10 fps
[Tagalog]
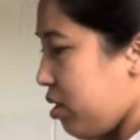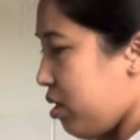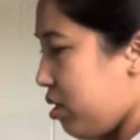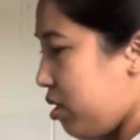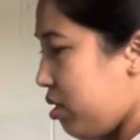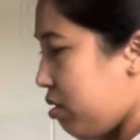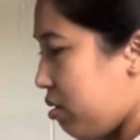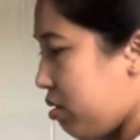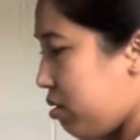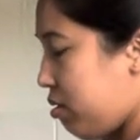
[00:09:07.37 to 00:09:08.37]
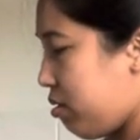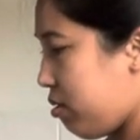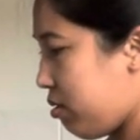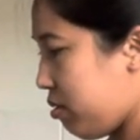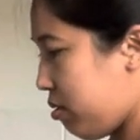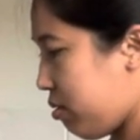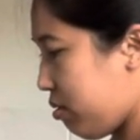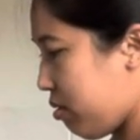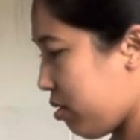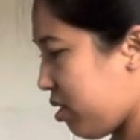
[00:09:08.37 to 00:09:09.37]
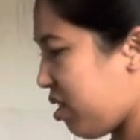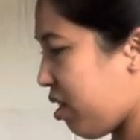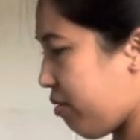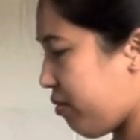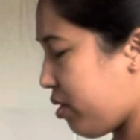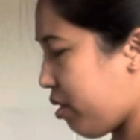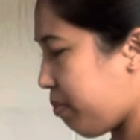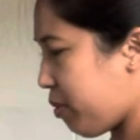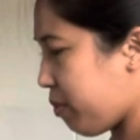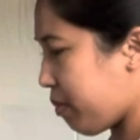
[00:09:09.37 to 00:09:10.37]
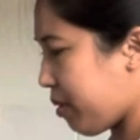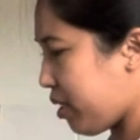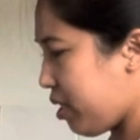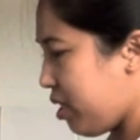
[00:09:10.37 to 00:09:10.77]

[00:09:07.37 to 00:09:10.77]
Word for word: Hindi na, hindi na everyday, pero pag may,